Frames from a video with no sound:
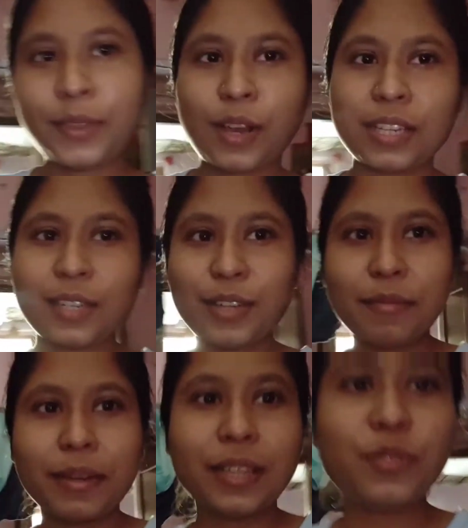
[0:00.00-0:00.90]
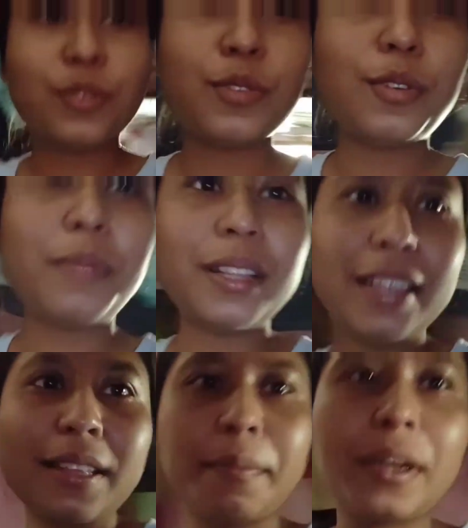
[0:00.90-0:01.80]
তো আশা করি আমাকে একটু একটু তোমরা
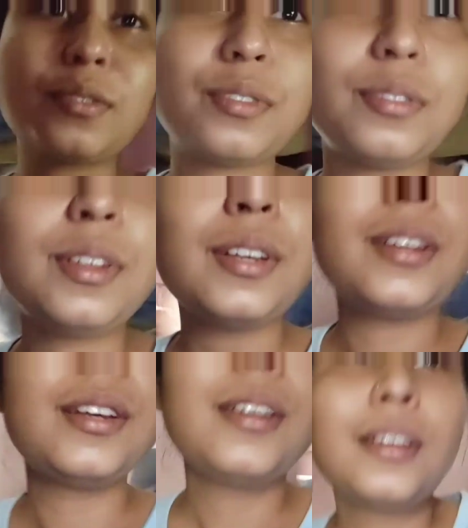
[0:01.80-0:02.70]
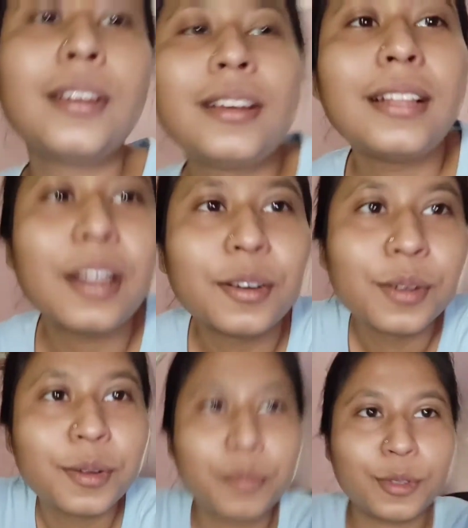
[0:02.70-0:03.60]
দেখতে পারছো দাঁড়ো
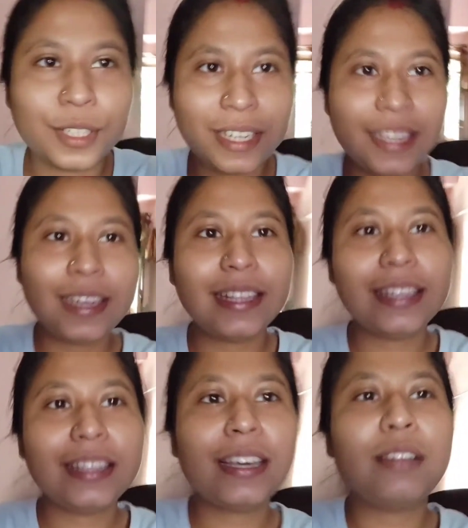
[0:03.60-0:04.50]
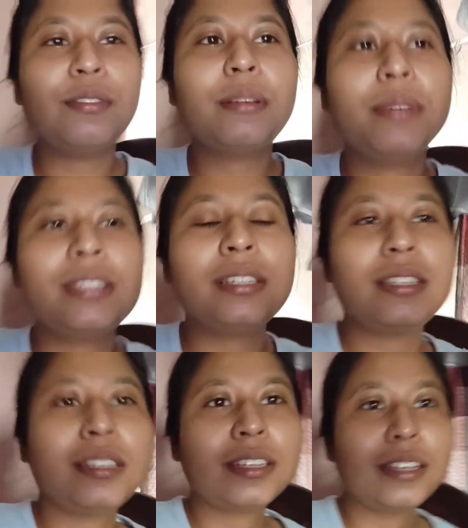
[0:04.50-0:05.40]
বসে নি এদিক দিয়ে আলোটা বেশ
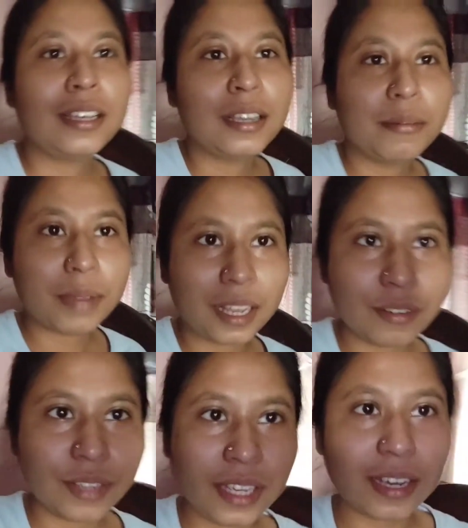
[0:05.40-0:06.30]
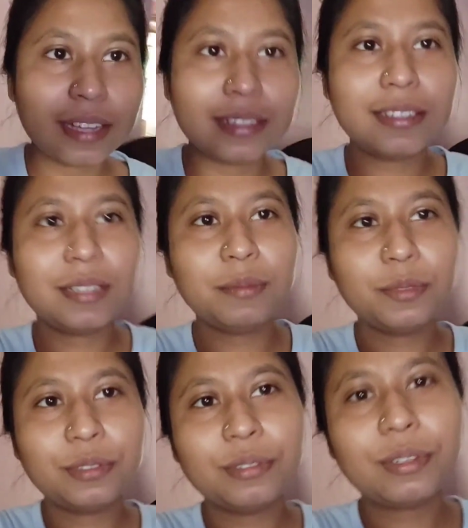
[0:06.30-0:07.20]
ভালোই আসছে
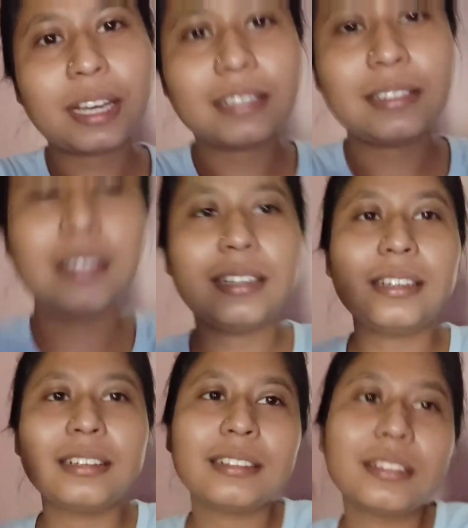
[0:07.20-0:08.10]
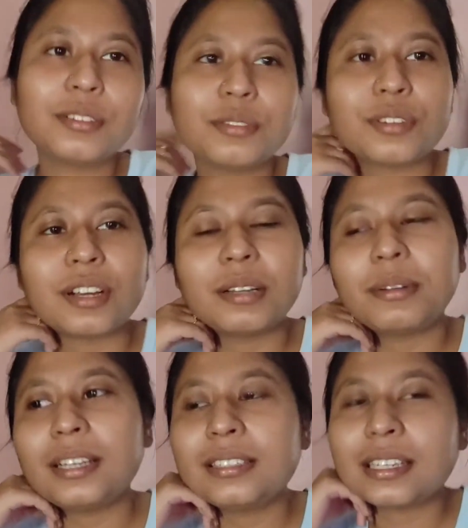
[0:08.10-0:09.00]
মন্দ আসছে না তো
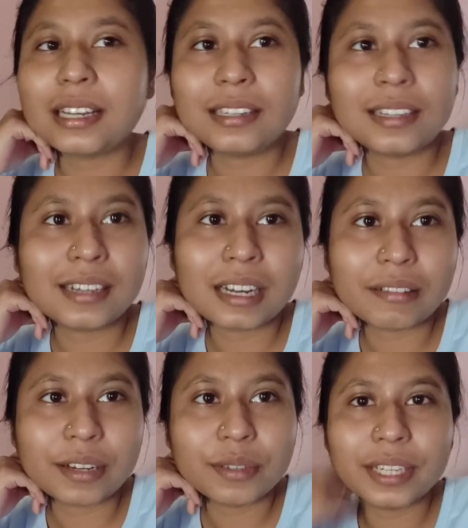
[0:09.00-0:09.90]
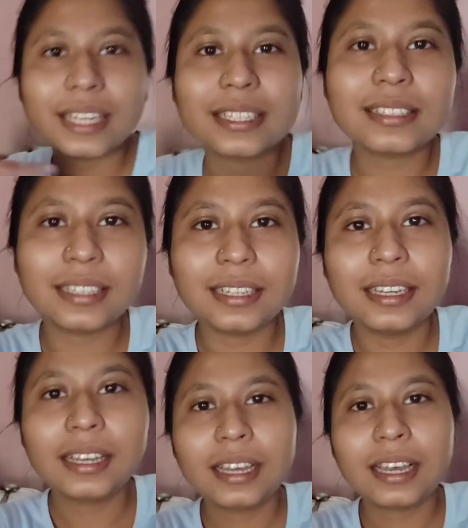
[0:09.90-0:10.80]
সকালবেলা চা ঠা খাওয়া হয়ে গেছে
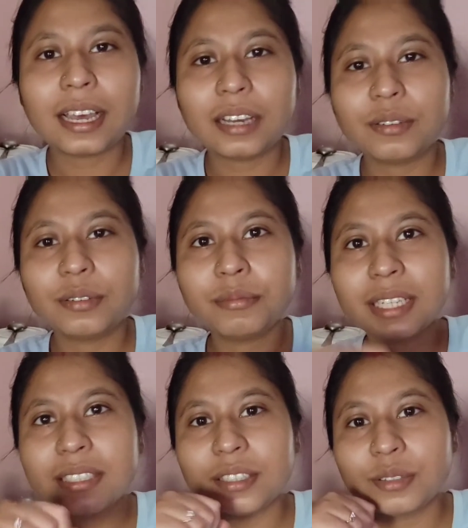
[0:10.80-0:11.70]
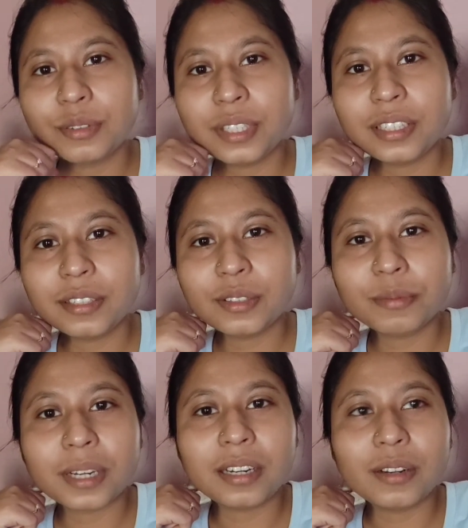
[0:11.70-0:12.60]
এখন বাজে ঘড়িতে
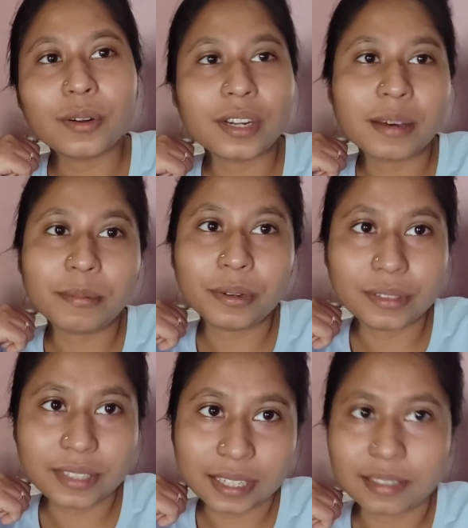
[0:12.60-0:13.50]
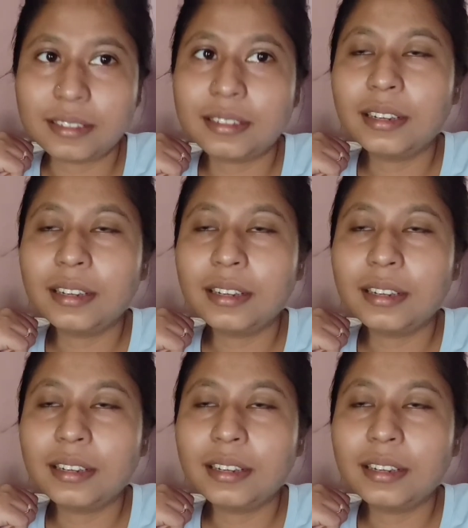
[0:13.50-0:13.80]
তোমার নটা পঞ্চাশ